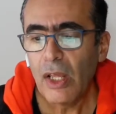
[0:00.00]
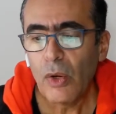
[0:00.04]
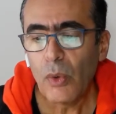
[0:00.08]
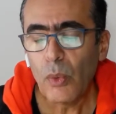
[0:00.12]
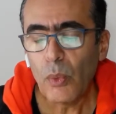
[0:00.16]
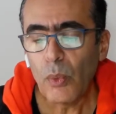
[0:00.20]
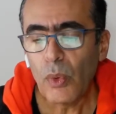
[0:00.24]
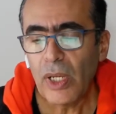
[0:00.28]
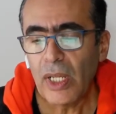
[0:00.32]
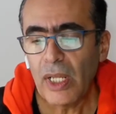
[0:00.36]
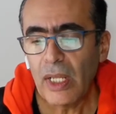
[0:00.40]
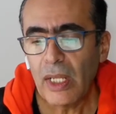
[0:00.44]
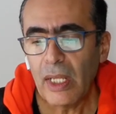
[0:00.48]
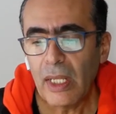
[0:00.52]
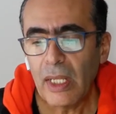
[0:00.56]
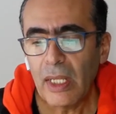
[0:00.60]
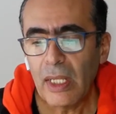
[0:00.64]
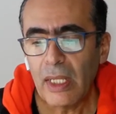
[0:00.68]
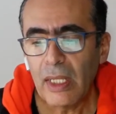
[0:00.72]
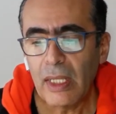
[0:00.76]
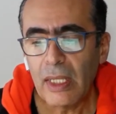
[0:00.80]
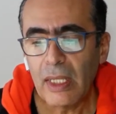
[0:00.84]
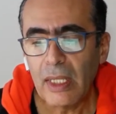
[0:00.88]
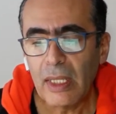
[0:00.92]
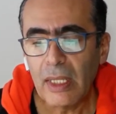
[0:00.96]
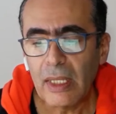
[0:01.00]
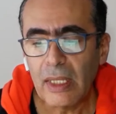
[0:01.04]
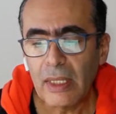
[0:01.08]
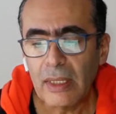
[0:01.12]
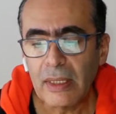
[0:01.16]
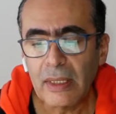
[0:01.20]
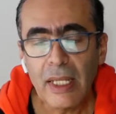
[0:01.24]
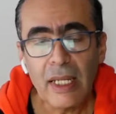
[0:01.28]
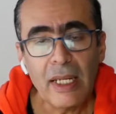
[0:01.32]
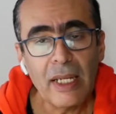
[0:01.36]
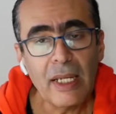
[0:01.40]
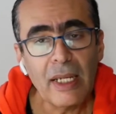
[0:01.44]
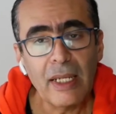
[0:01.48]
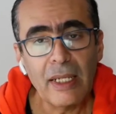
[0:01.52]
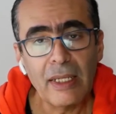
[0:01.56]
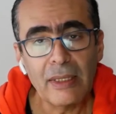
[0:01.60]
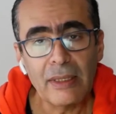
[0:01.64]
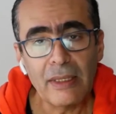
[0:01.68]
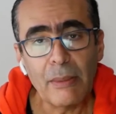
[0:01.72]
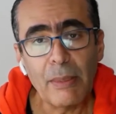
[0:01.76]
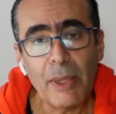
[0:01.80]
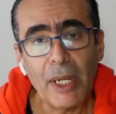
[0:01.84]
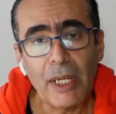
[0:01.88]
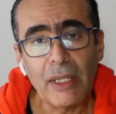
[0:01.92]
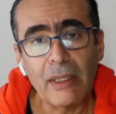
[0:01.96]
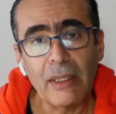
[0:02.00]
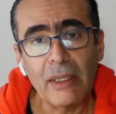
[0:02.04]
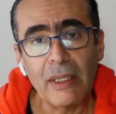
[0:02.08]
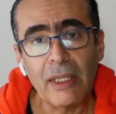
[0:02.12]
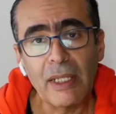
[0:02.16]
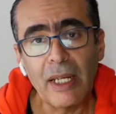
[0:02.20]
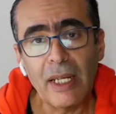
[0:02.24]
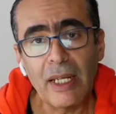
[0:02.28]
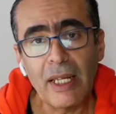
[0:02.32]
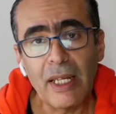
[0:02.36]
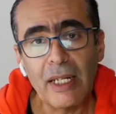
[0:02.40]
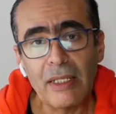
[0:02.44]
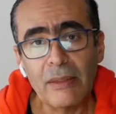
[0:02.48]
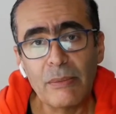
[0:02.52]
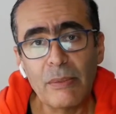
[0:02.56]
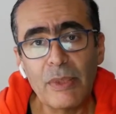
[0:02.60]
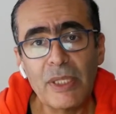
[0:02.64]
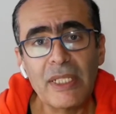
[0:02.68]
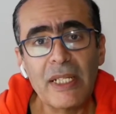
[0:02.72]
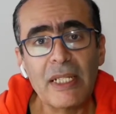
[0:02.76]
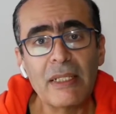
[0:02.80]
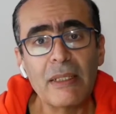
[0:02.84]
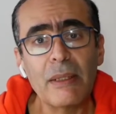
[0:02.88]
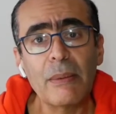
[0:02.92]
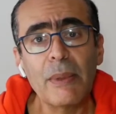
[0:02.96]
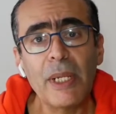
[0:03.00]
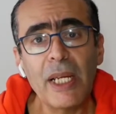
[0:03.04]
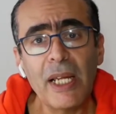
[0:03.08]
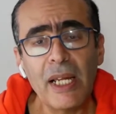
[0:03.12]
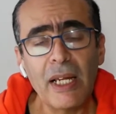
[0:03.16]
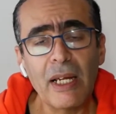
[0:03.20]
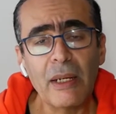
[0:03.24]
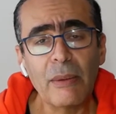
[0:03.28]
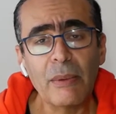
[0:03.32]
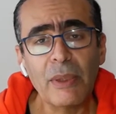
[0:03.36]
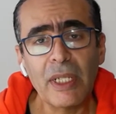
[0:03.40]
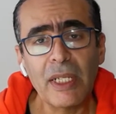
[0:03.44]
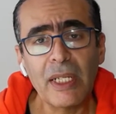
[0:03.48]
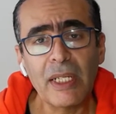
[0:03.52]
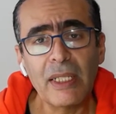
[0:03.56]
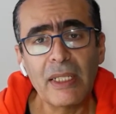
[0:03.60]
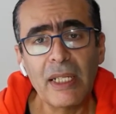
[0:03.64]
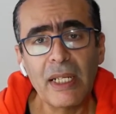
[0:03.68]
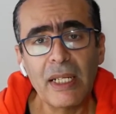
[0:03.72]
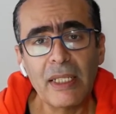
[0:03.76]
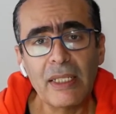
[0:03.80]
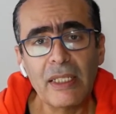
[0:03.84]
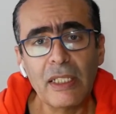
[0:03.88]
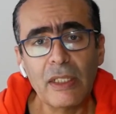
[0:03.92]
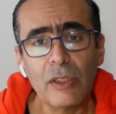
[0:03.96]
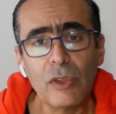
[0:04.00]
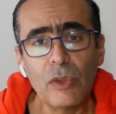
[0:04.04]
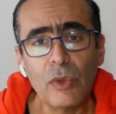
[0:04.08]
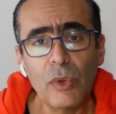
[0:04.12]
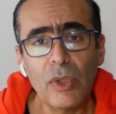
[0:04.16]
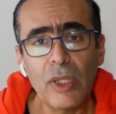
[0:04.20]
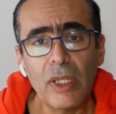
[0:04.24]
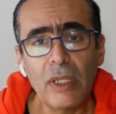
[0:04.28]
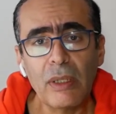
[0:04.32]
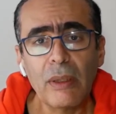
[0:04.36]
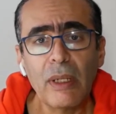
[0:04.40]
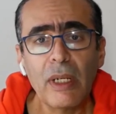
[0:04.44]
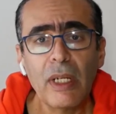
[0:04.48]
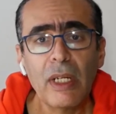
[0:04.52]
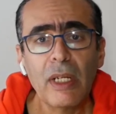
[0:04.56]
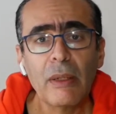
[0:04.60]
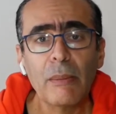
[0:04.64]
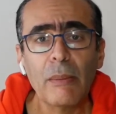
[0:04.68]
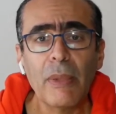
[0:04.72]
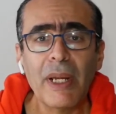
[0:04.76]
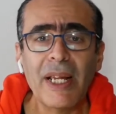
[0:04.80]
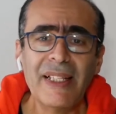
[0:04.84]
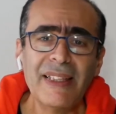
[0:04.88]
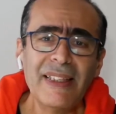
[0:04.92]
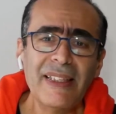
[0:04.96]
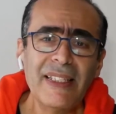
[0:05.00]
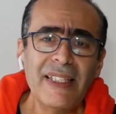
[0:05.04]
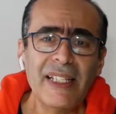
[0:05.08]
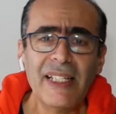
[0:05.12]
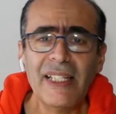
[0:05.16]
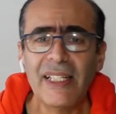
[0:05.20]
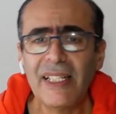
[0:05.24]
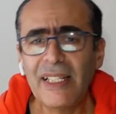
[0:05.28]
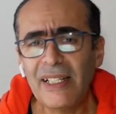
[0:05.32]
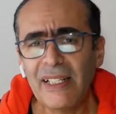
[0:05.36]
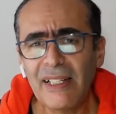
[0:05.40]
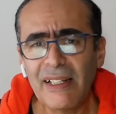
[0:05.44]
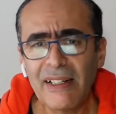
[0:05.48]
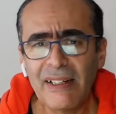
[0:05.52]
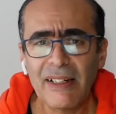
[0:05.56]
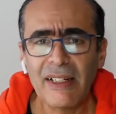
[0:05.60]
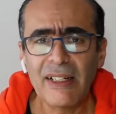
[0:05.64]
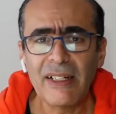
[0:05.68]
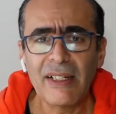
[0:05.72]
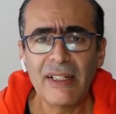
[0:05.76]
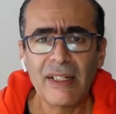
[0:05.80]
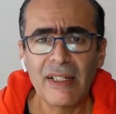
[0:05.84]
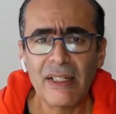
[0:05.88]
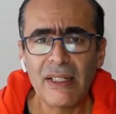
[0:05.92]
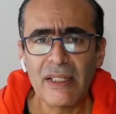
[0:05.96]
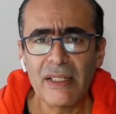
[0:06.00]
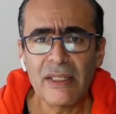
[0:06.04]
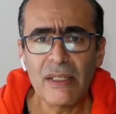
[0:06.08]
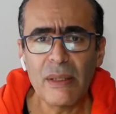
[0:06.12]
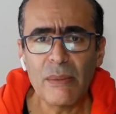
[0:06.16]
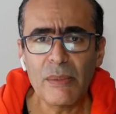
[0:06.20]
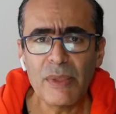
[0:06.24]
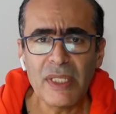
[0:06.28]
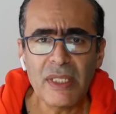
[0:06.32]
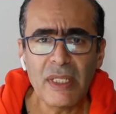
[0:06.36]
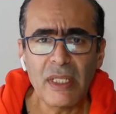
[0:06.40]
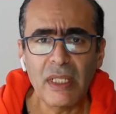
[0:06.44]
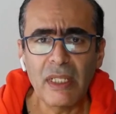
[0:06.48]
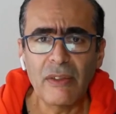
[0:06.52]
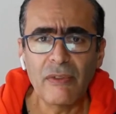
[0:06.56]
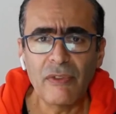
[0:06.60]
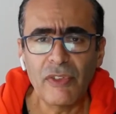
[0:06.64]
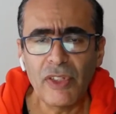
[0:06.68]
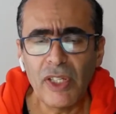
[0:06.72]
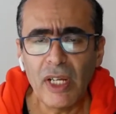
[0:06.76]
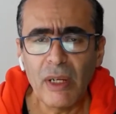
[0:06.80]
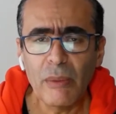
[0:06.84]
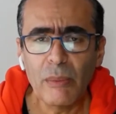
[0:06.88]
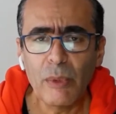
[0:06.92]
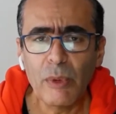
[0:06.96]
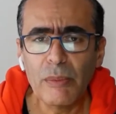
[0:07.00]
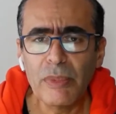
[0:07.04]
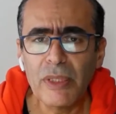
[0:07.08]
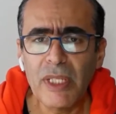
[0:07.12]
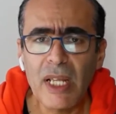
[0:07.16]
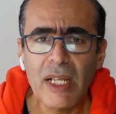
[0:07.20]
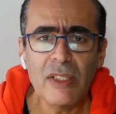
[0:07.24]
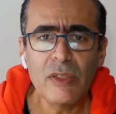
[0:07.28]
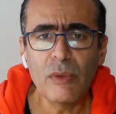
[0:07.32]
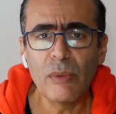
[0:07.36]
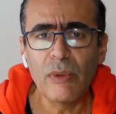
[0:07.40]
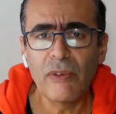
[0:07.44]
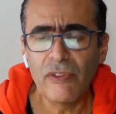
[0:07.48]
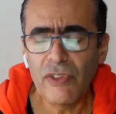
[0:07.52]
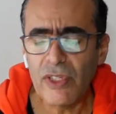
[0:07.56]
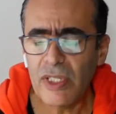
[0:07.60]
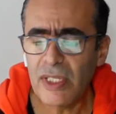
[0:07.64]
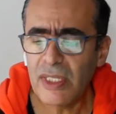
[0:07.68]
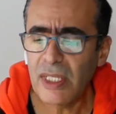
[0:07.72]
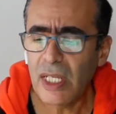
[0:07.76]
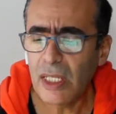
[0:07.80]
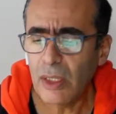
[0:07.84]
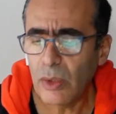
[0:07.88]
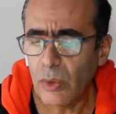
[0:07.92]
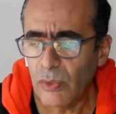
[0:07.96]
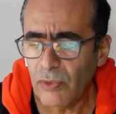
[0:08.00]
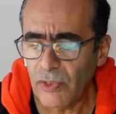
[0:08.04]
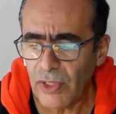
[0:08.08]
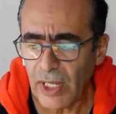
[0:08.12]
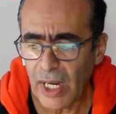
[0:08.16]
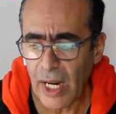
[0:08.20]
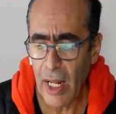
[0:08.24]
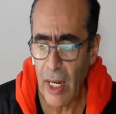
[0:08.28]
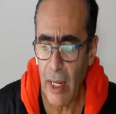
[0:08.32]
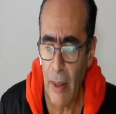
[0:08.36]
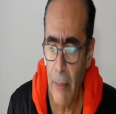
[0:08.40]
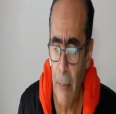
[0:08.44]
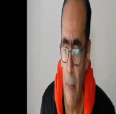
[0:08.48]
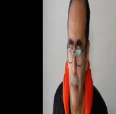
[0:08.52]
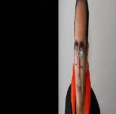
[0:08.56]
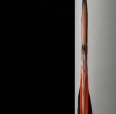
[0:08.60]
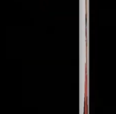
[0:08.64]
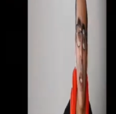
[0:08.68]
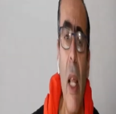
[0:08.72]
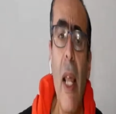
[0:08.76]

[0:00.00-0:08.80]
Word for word: وده طبعا هي كانت بتتباهى قبل كده هذه الدول بقد ايه ان النظام الصحي فيها ممتاز ومفيش زيه في العالم ايه